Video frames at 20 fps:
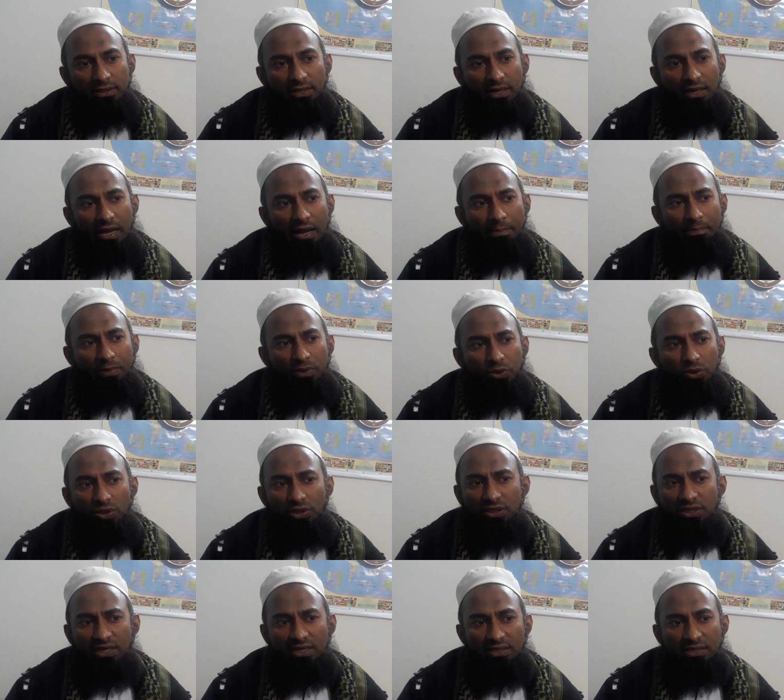যে আপনি
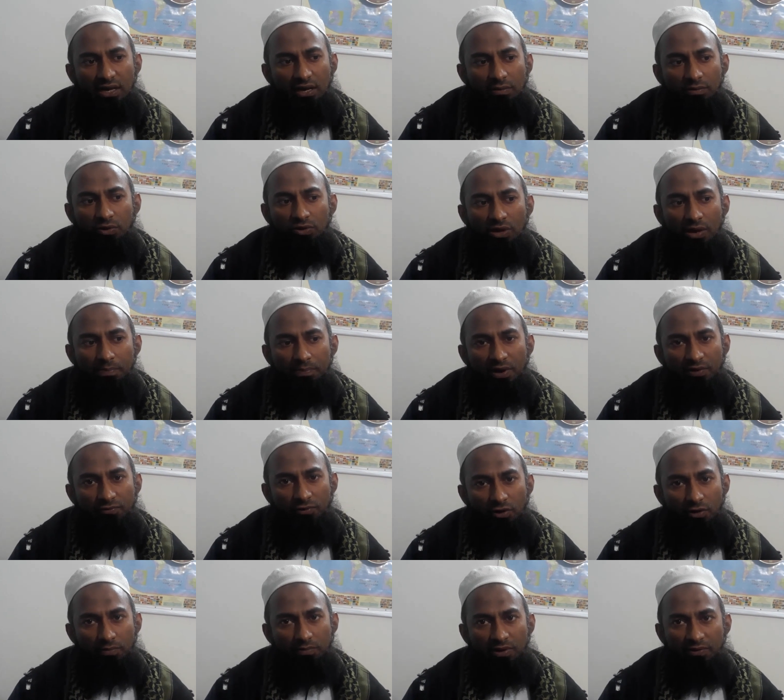যদি ঠিকঠাক মতো আপনার
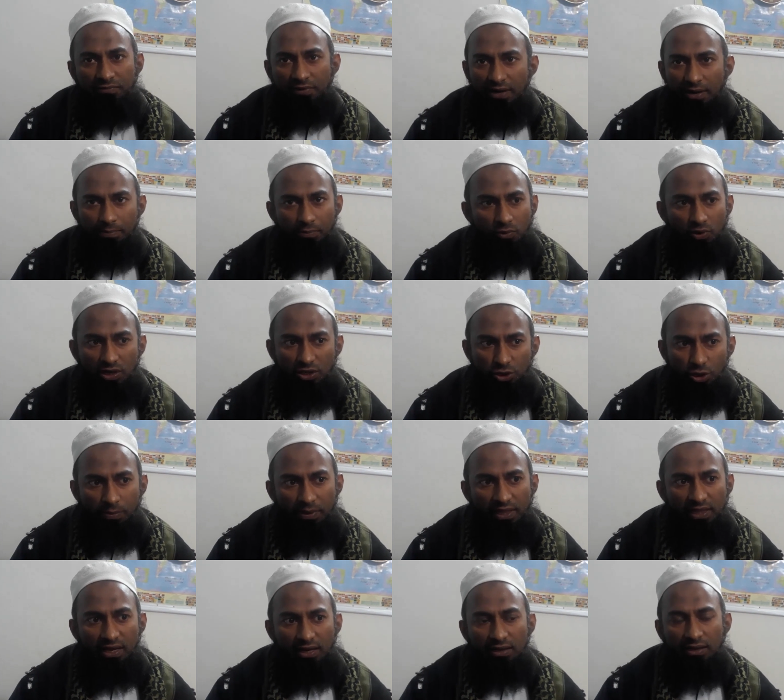ফর্মটা ফিল আপ করে
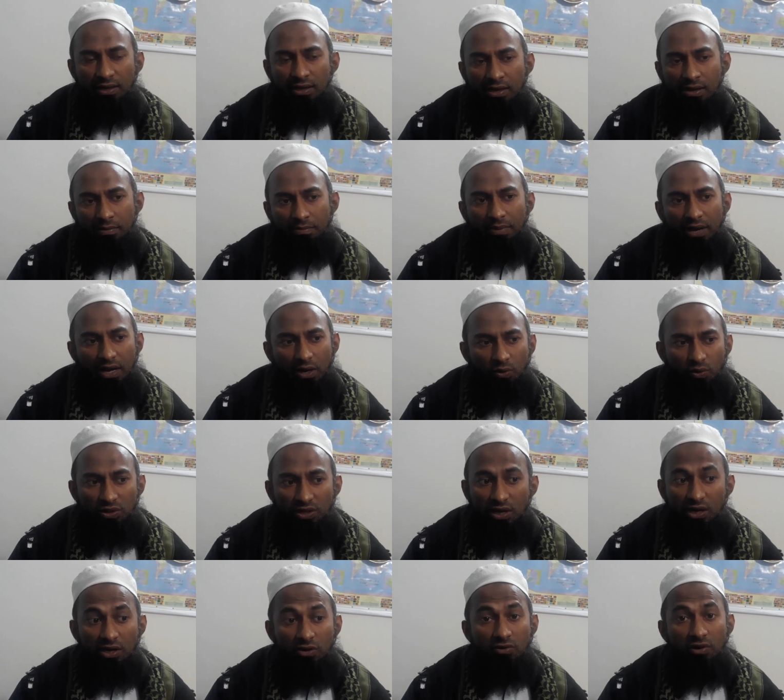জমা দেন বা
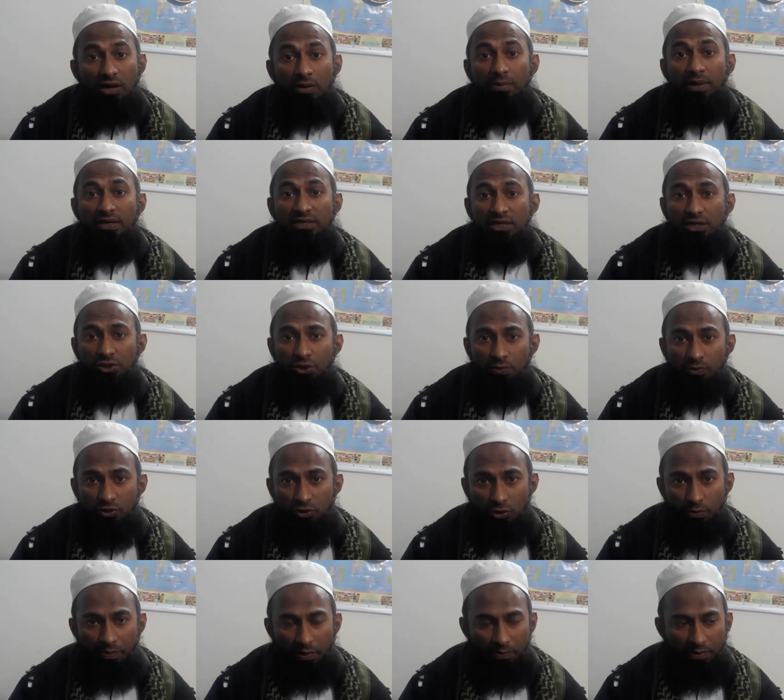ওদের রিকোয়ারমেন্ট যে
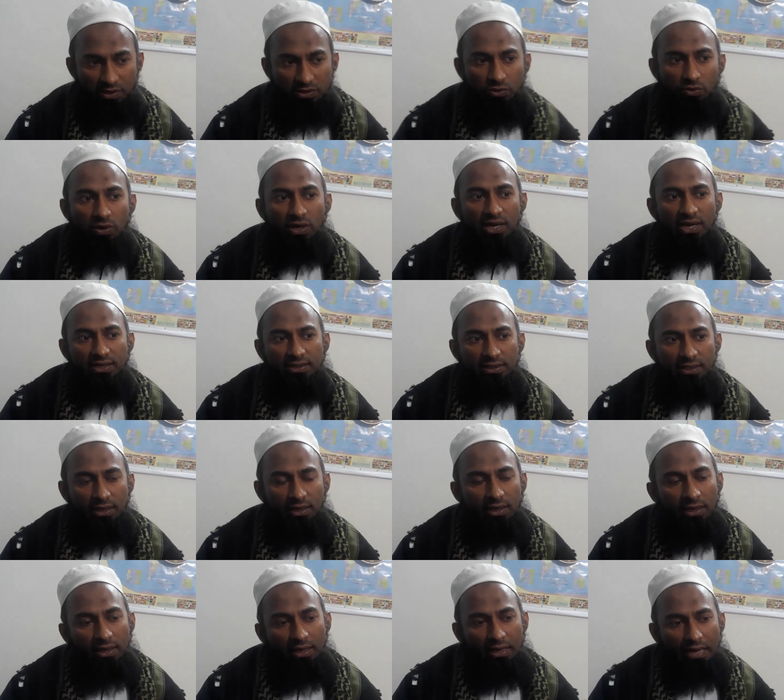সমস্ত পেপারসগুলি আছে
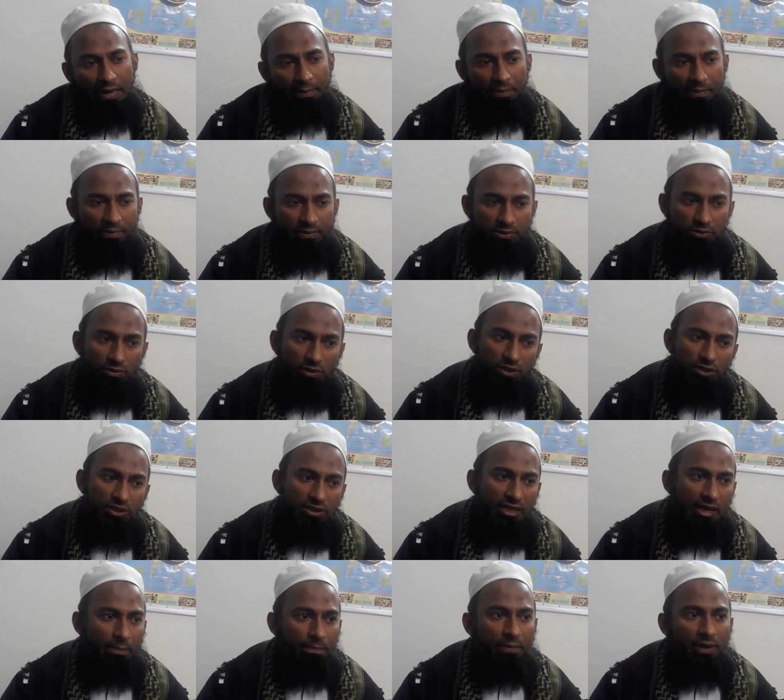এই পেপারসগুলি
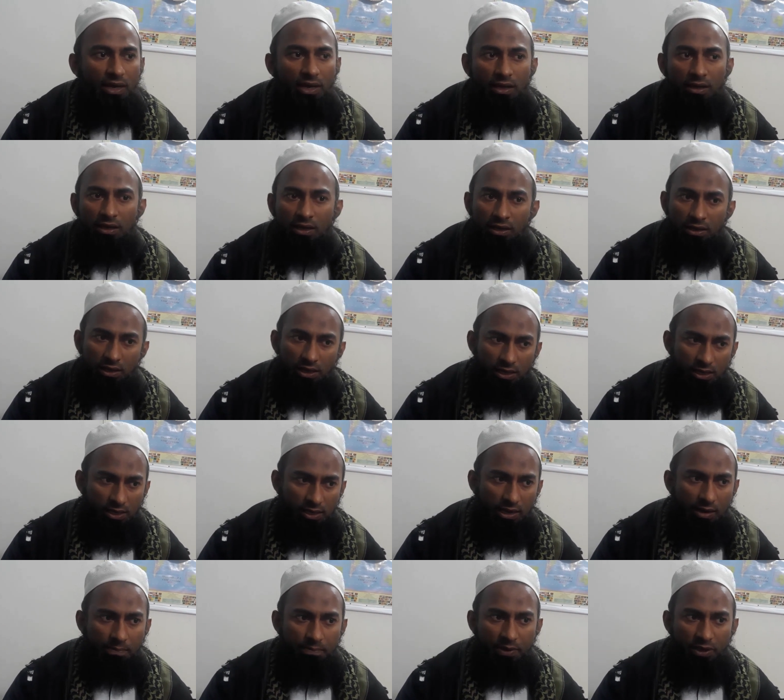যদি আপনি
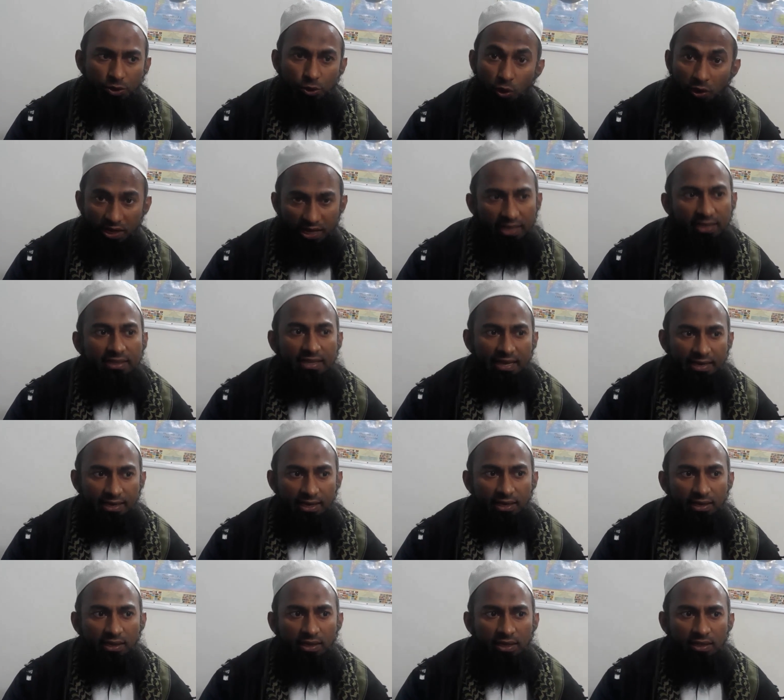আপনার সঠিক
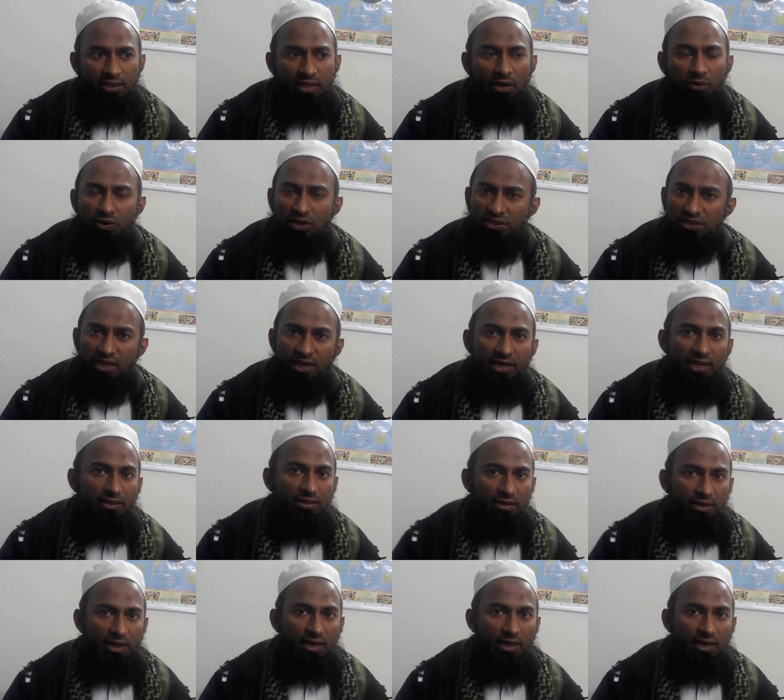থাকে সেখানে কি ধরনের